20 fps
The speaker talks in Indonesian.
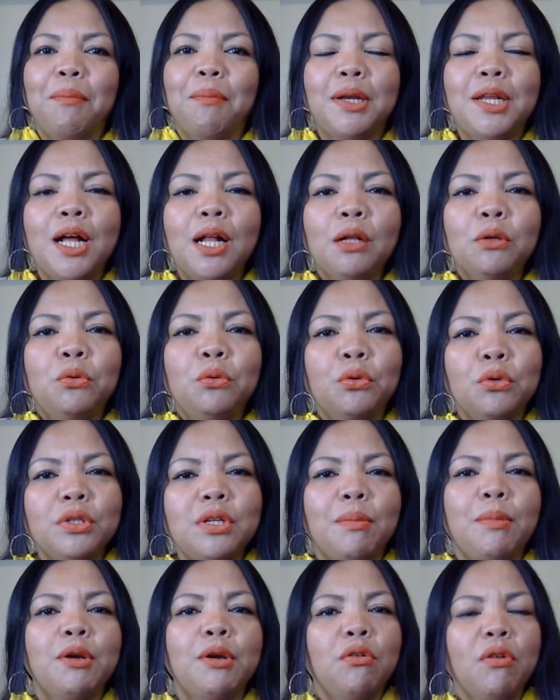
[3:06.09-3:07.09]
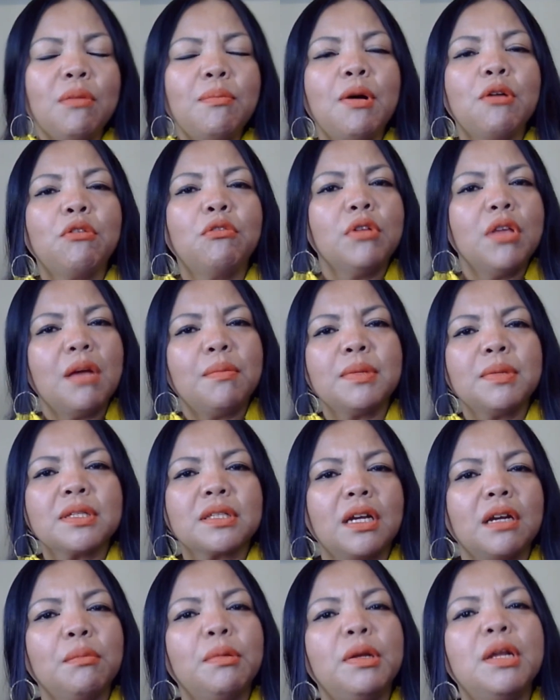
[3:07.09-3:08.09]
padahal guru zaman dulu sama guru zaman
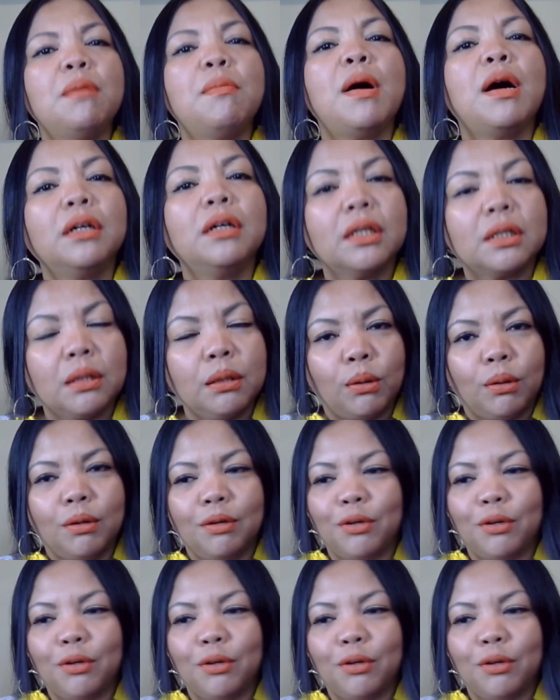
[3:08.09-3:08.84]
sekarang beda banget loh